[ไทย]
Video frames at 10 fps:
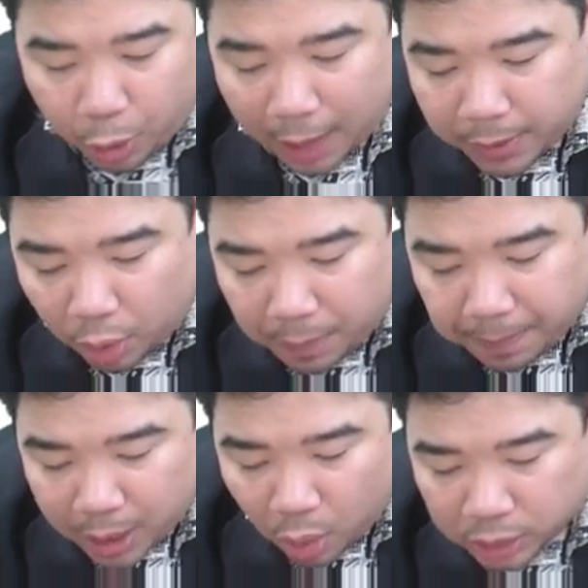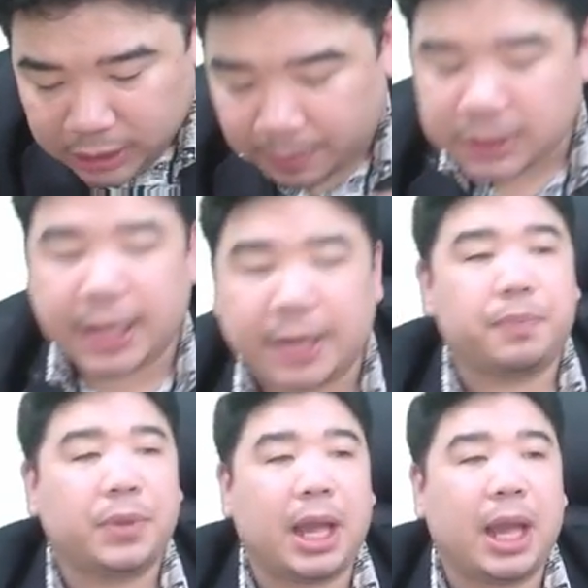มเข้มข้นเป็น 60%เเปอร์์ซ็นต
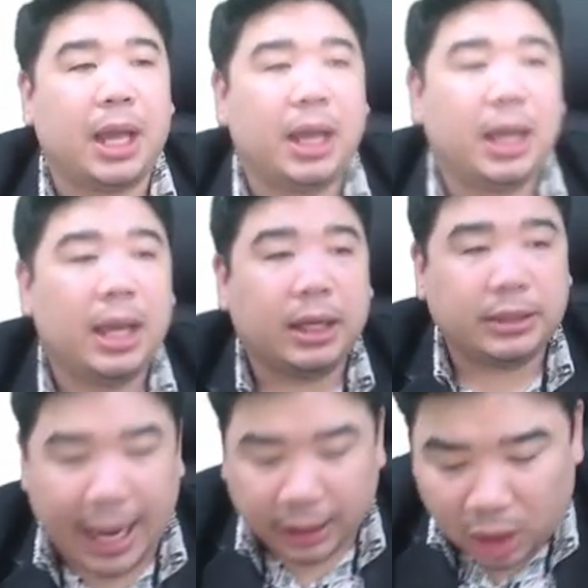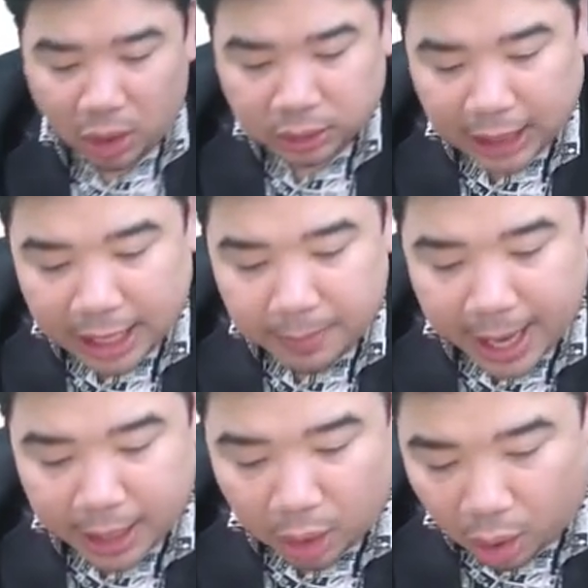นะฮะ จะต้องเติมแอ
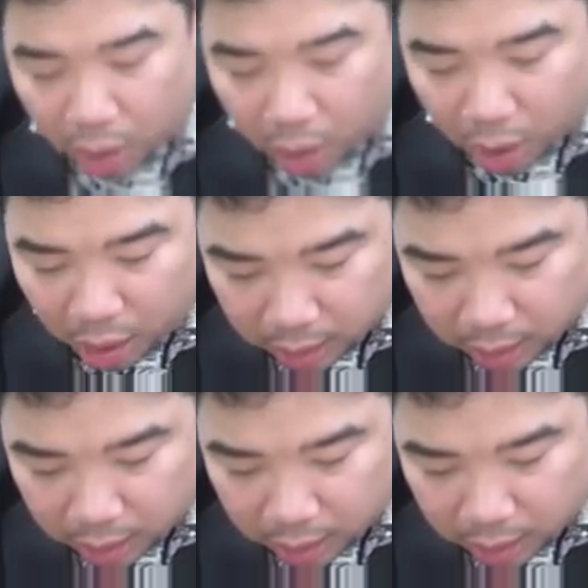ลกอฮอล์